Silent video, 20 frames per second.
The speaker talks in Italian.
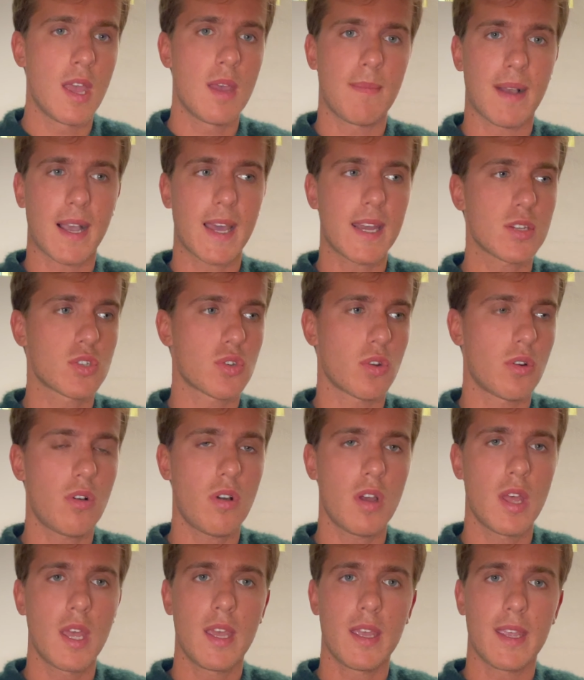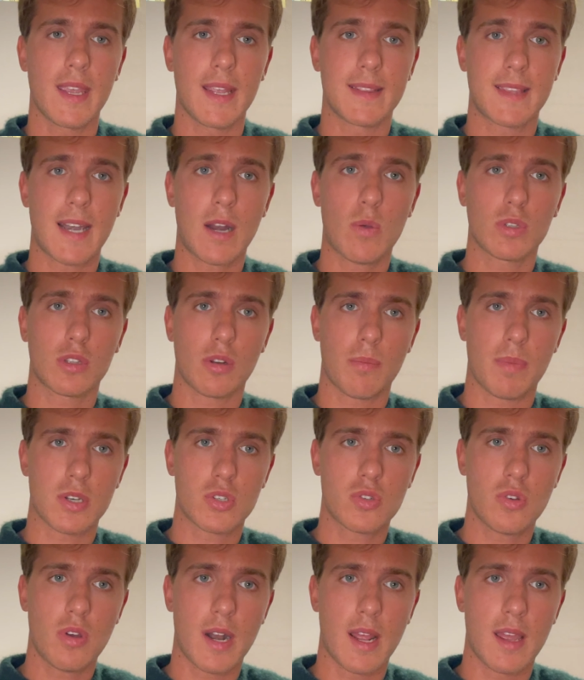Magari sono in 3-4
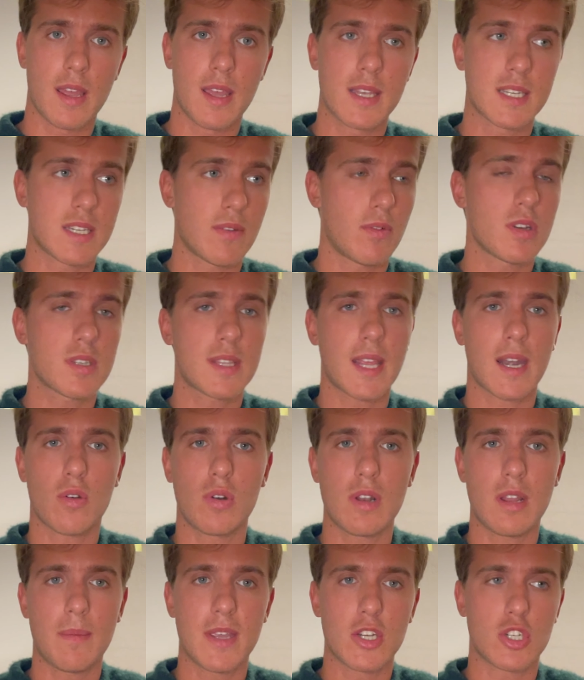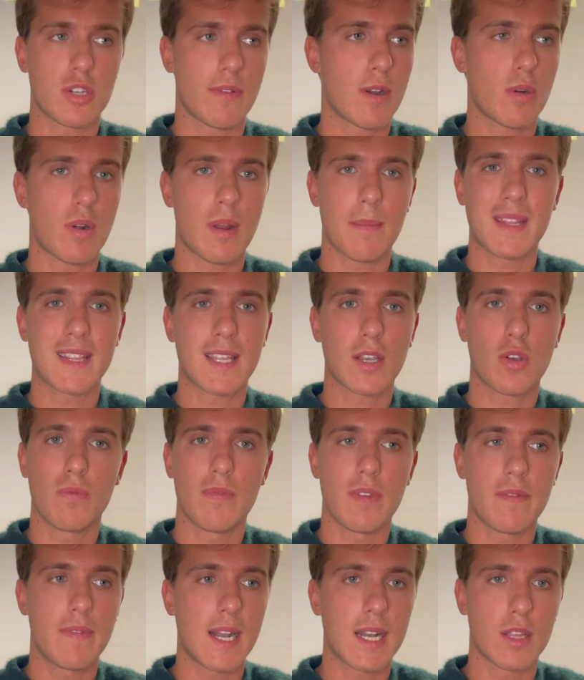persone. Se voglio stare con gli amici, avere un ambiente
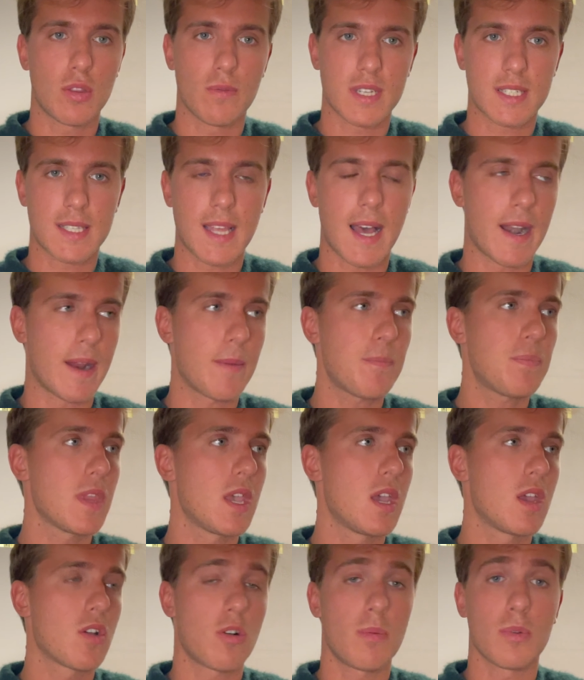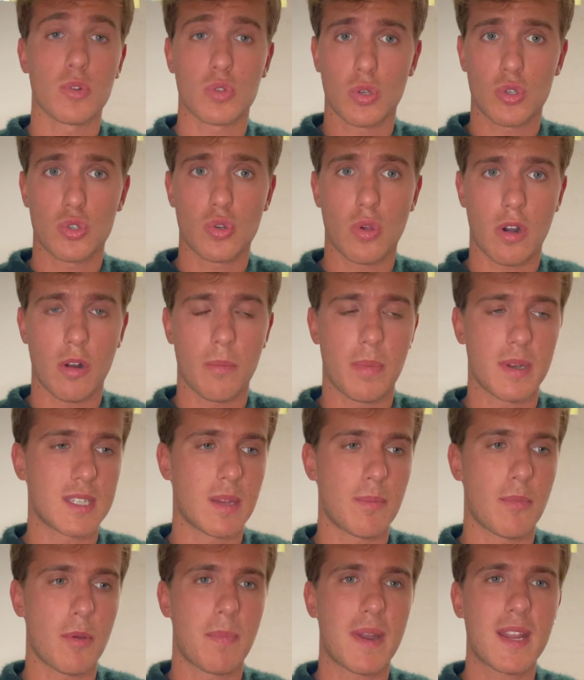conviviale dove stare, come un soggiorno per
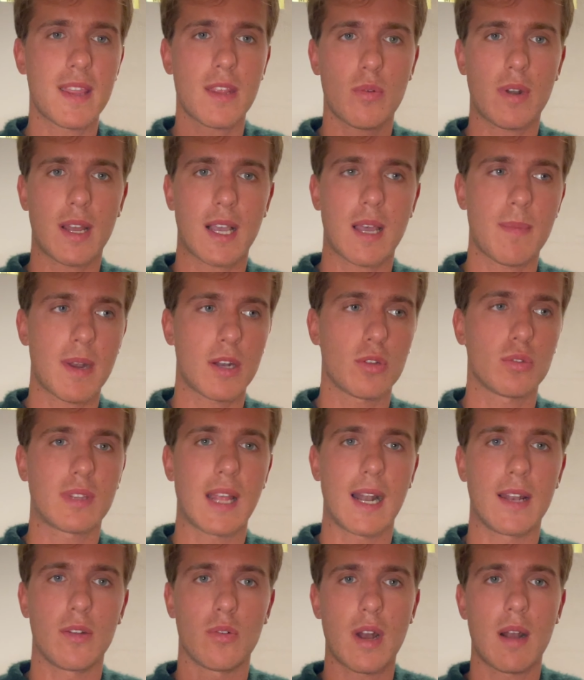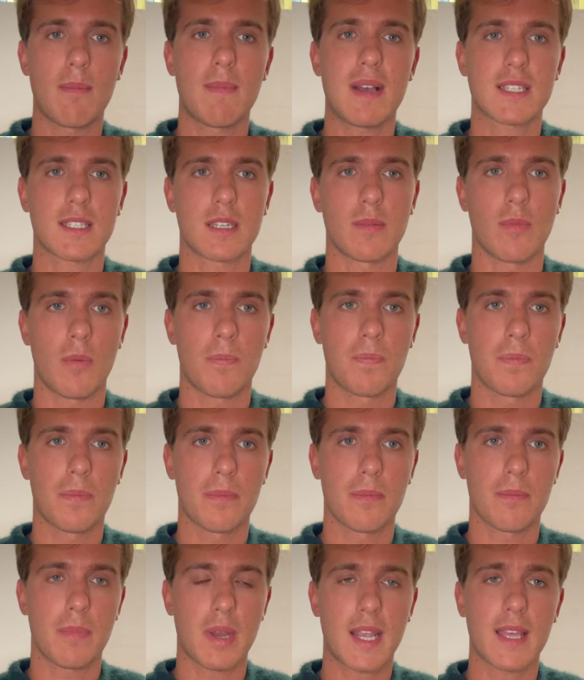esempio, prendere una camera d'hotel non è il massimo
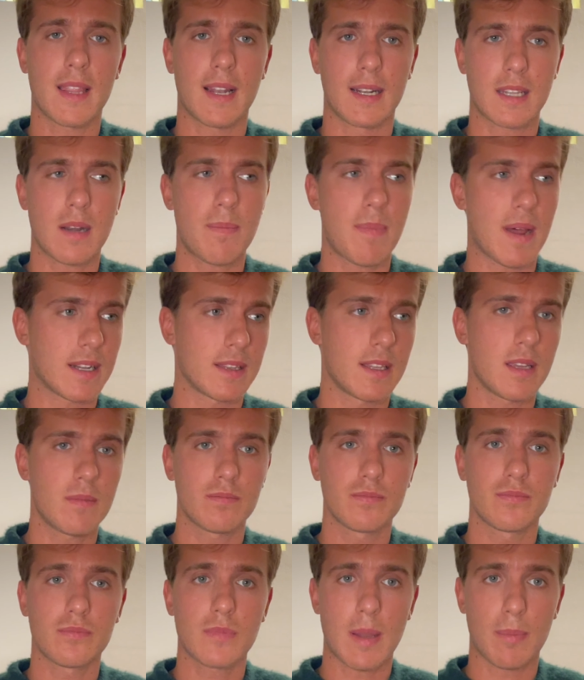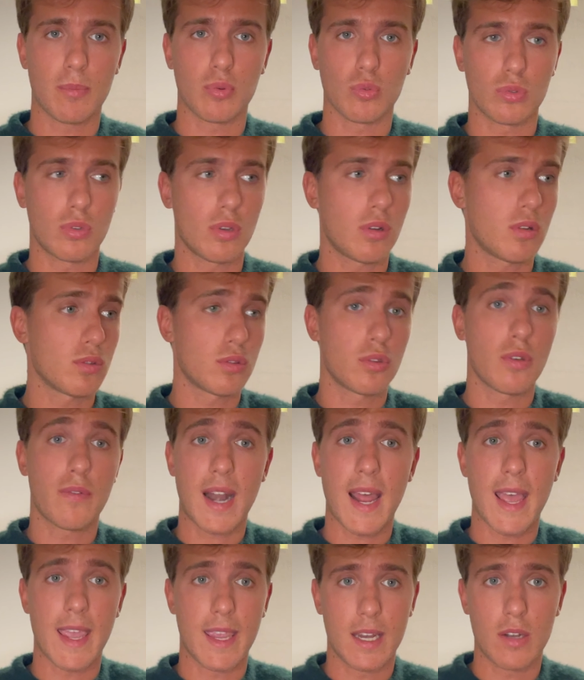perché dall'altra parte appunto
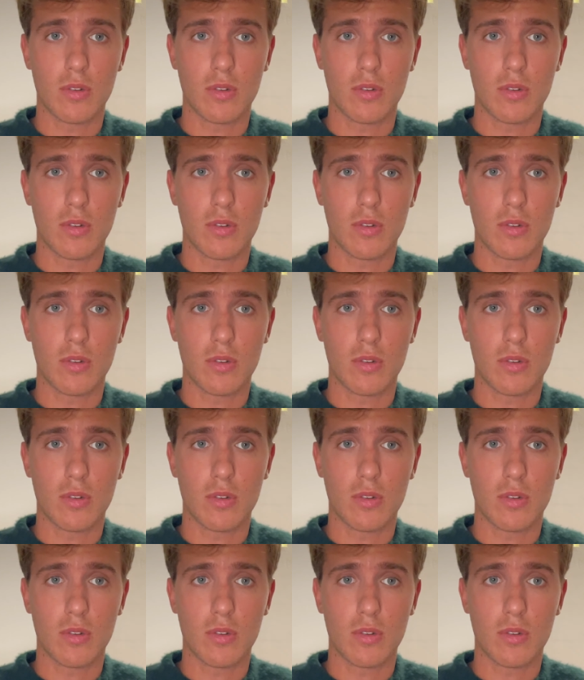dovrei in